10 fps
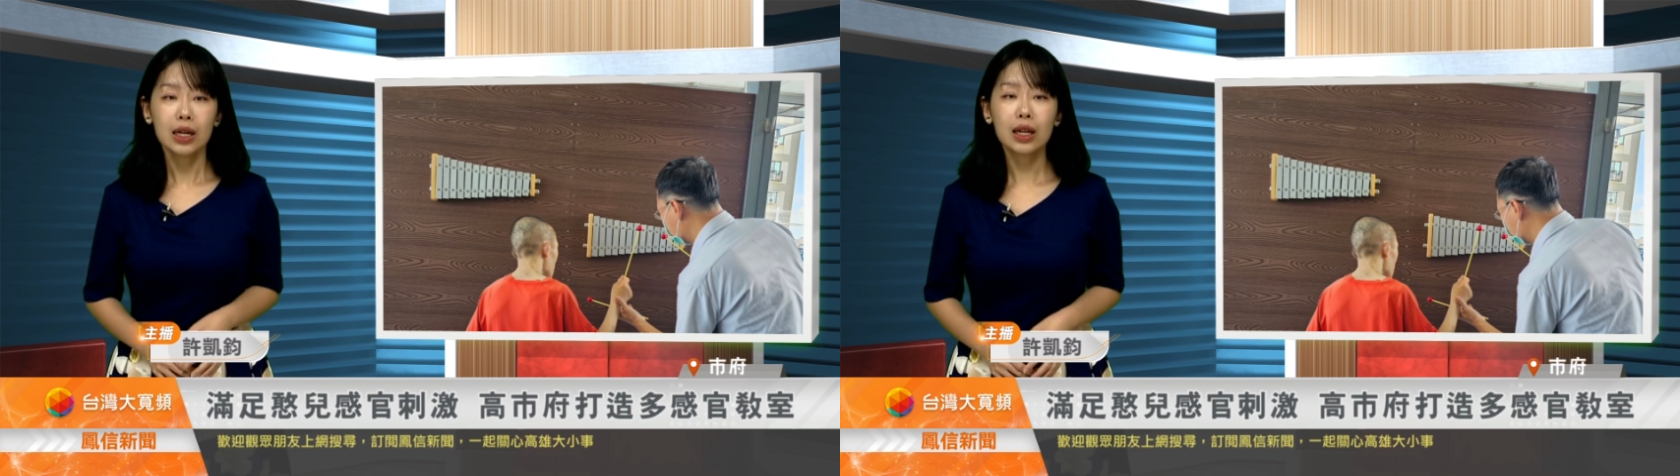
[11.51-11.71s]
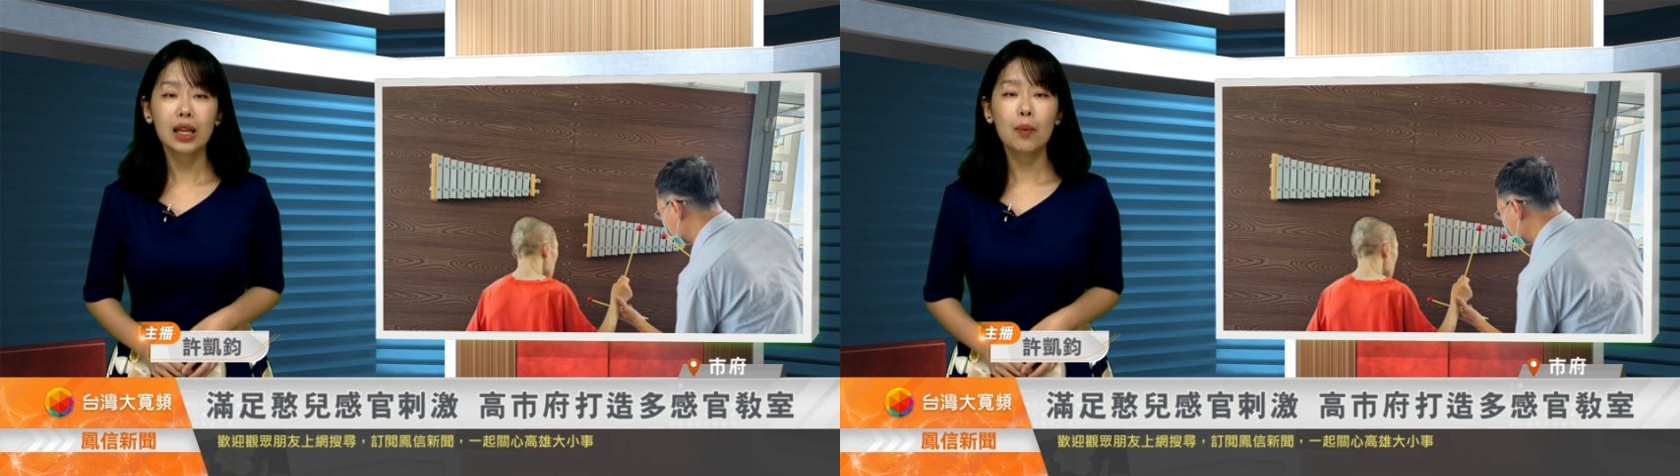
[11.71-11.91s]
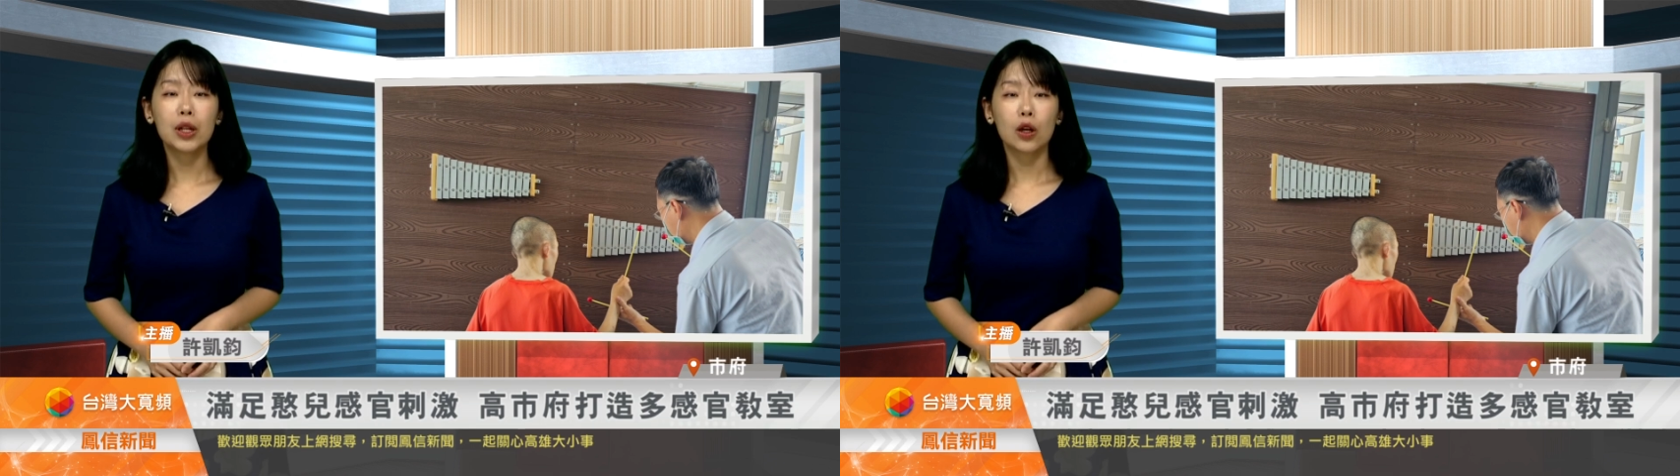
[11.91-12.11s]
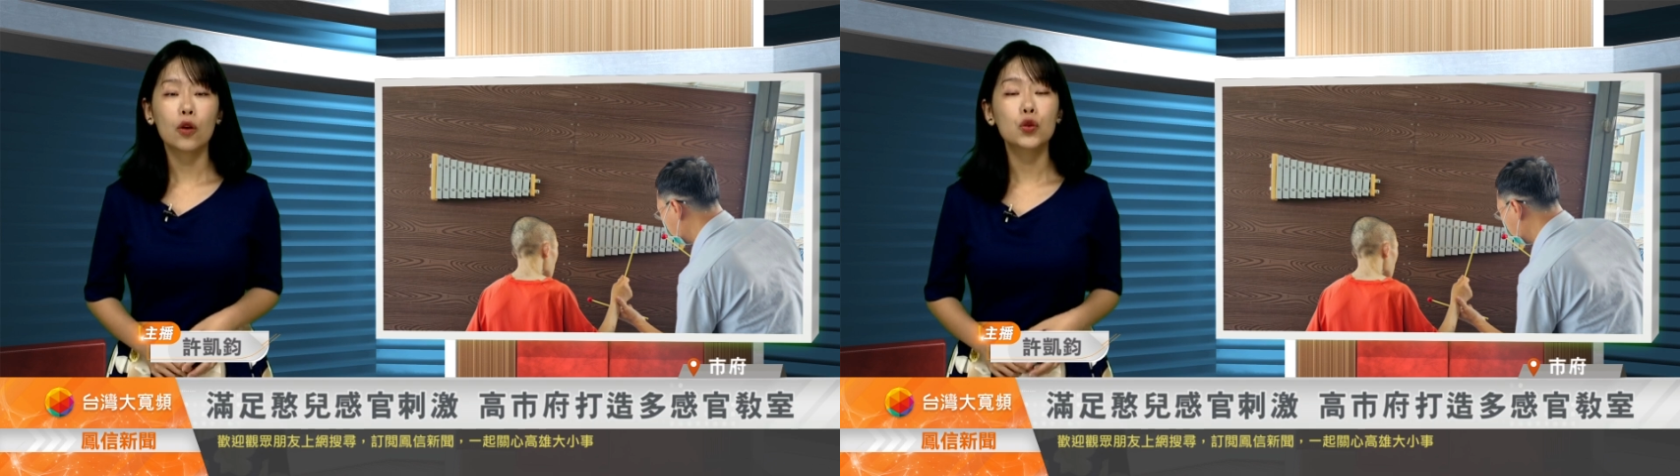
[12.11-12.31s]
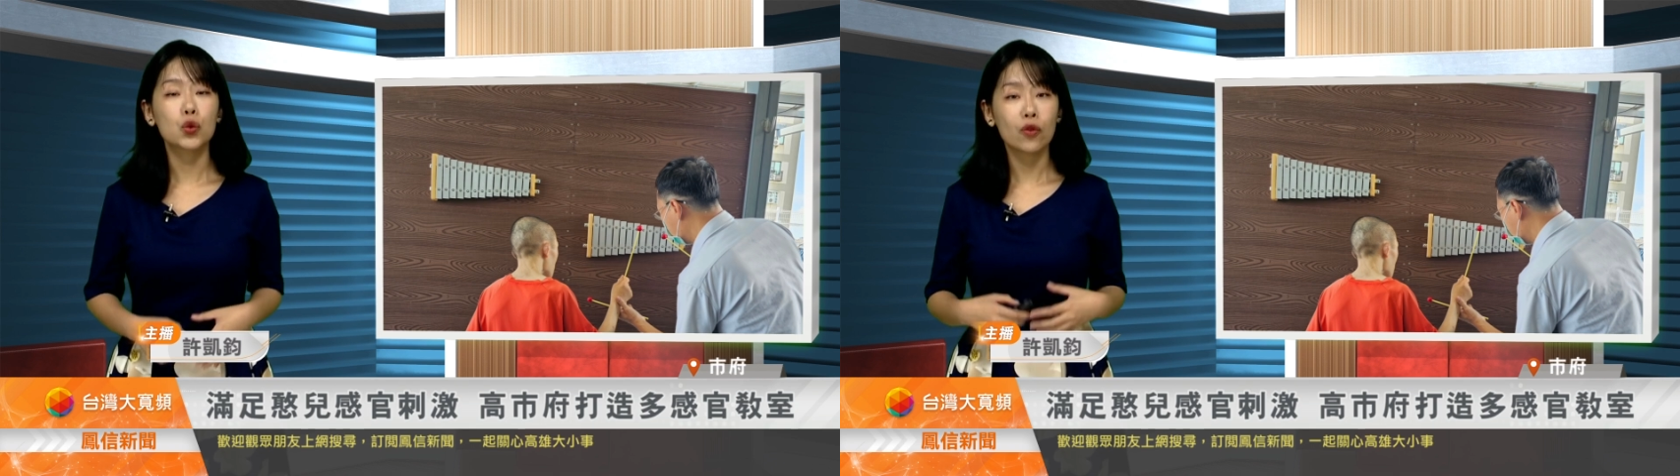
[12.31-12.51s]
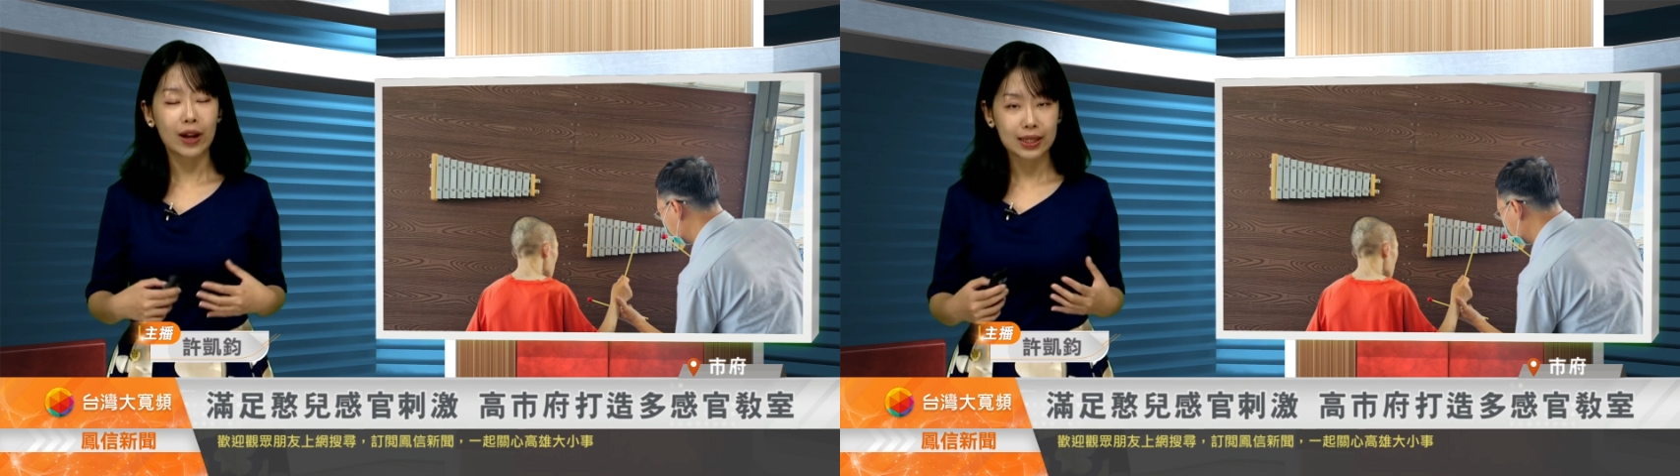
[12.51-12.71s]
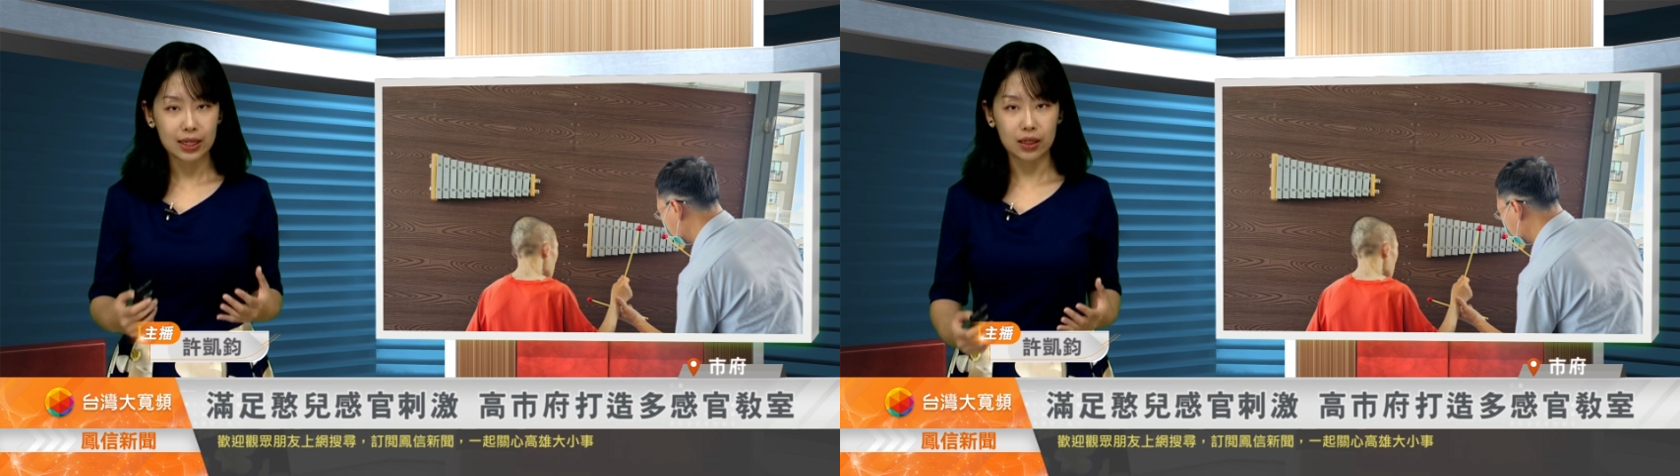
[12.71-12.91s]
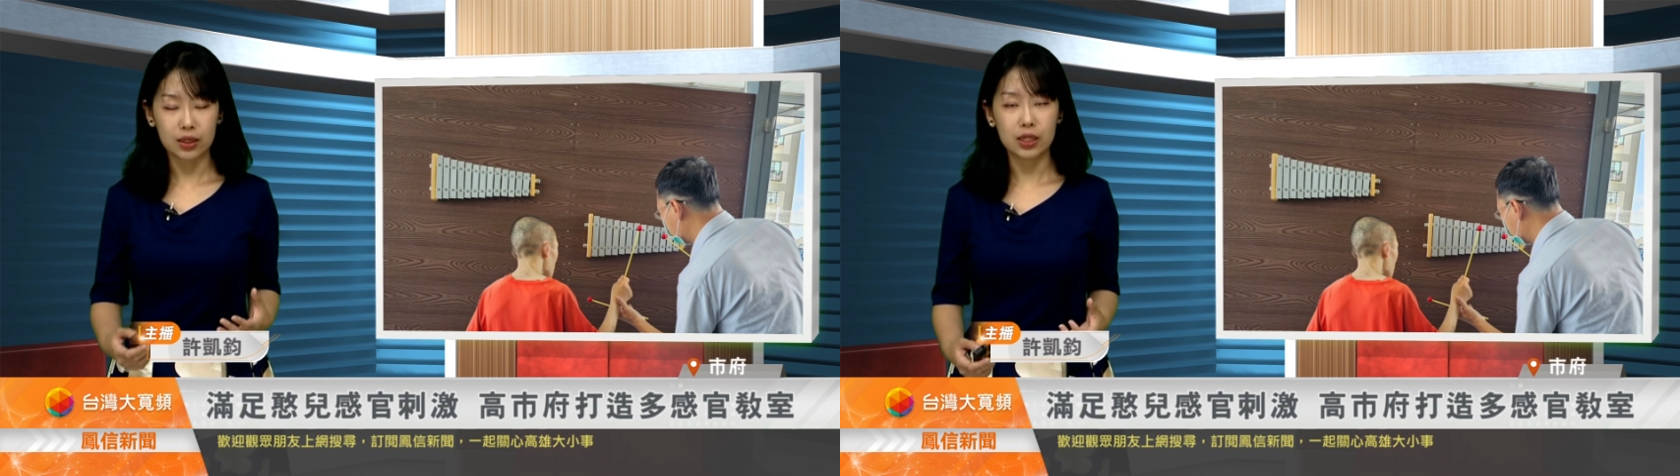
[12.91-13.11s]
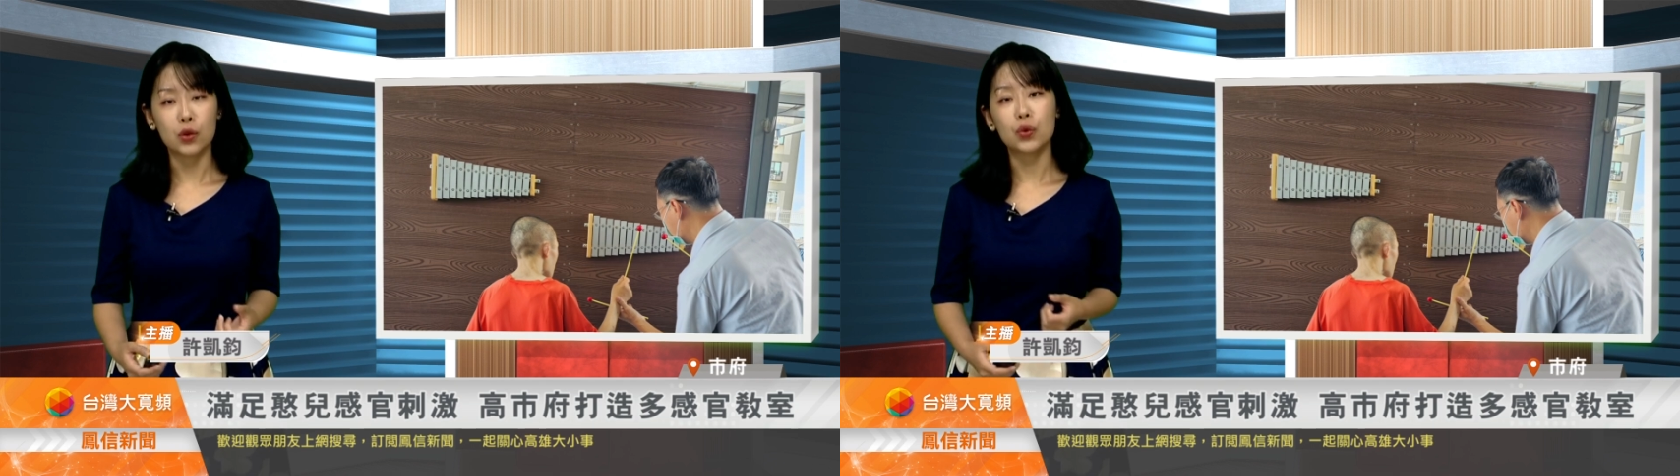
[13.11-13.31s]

让他们能够抒发自己的情